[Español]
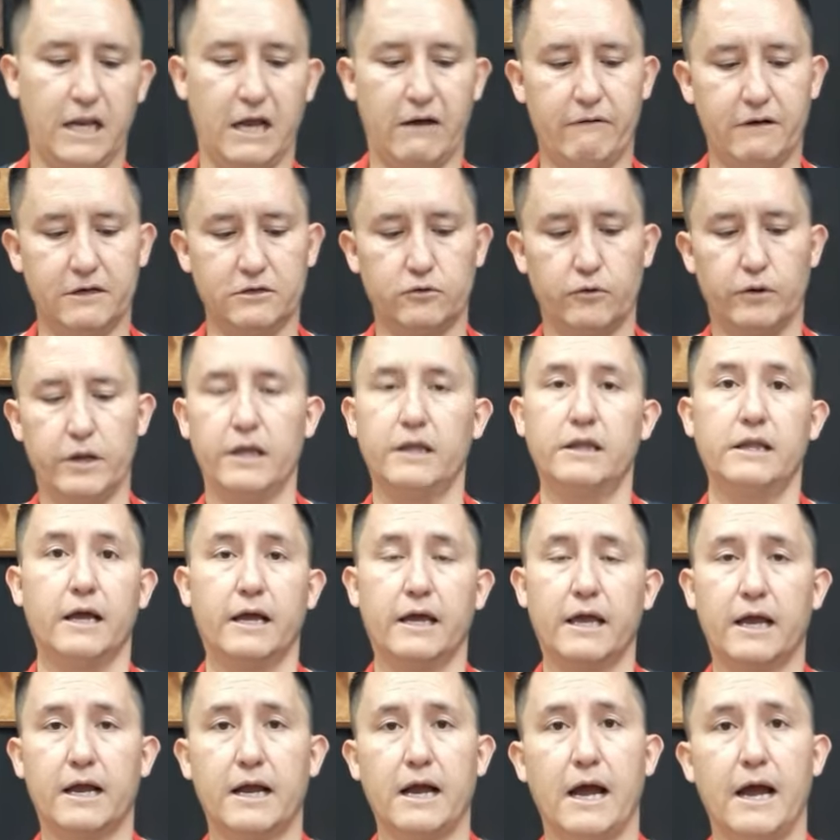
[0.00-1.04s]
la basurita
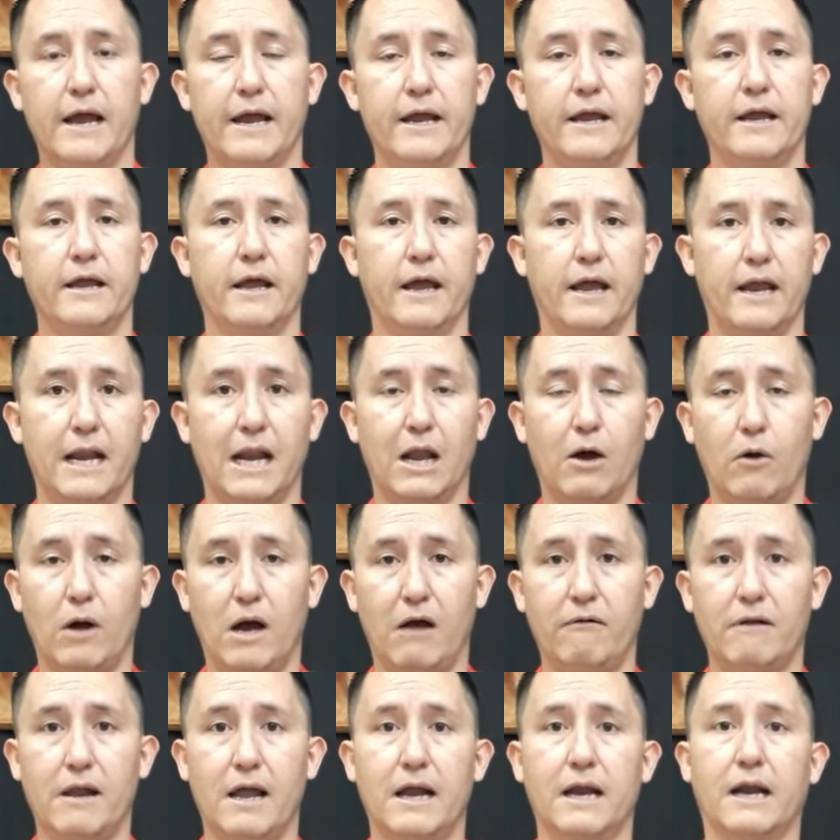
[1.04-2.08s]
que cae en la
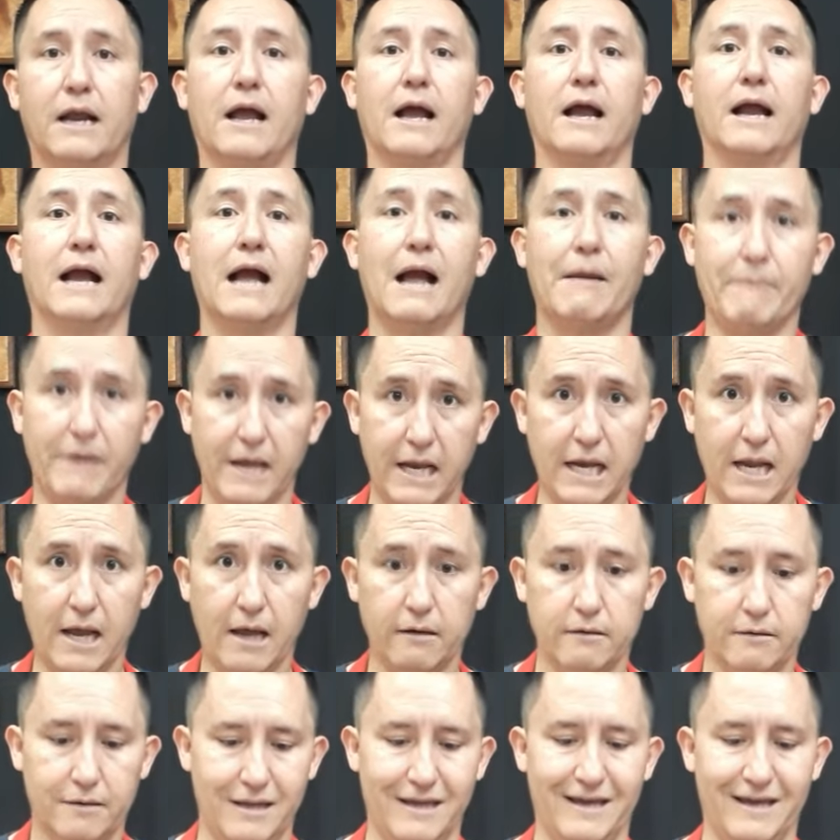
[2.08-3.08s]
hoja blanca camina,